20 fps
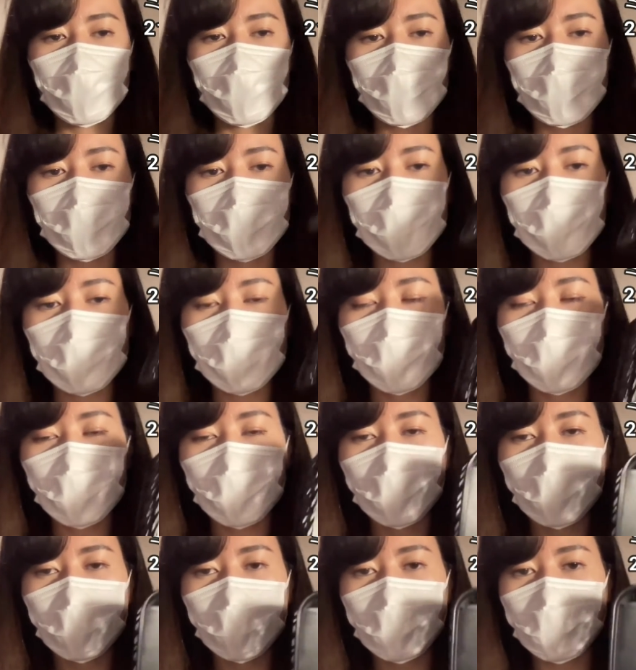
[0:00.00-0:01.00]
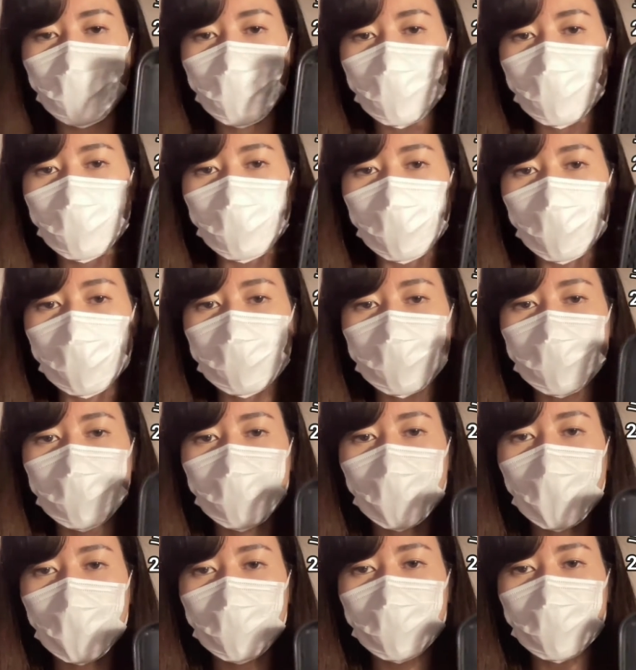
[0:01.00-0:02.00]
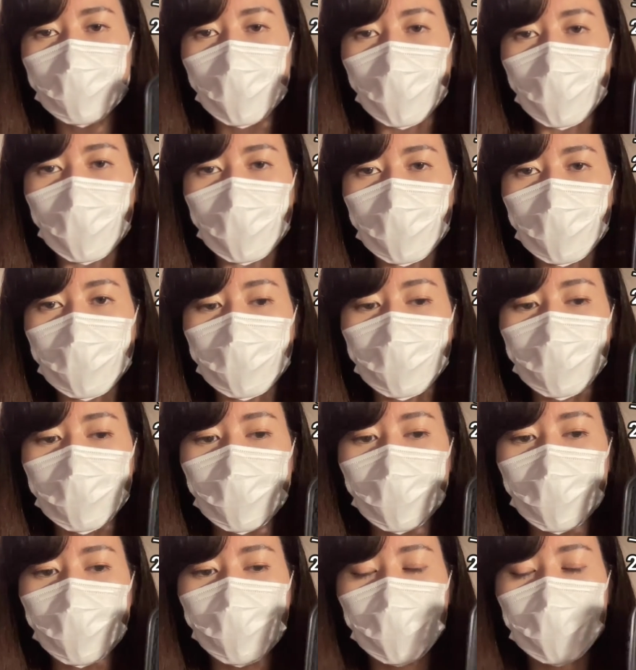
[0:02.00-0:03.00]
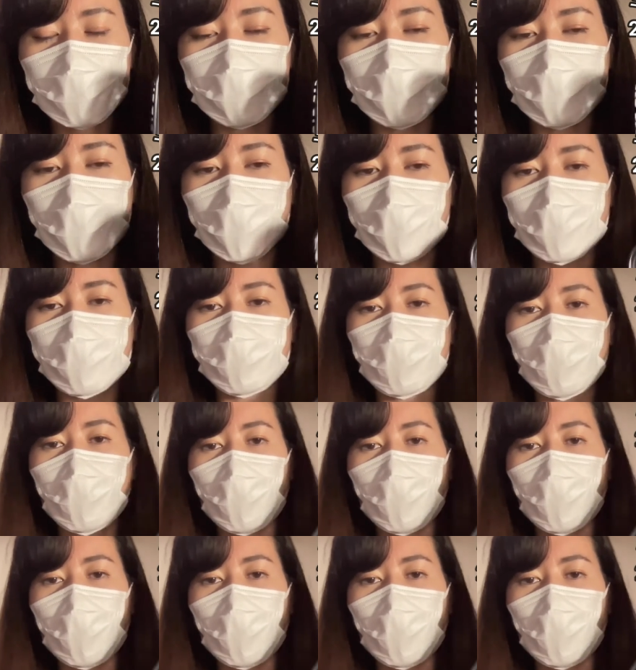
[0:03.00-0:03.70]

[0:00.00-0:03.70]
こちらもポウンドランドで買いました。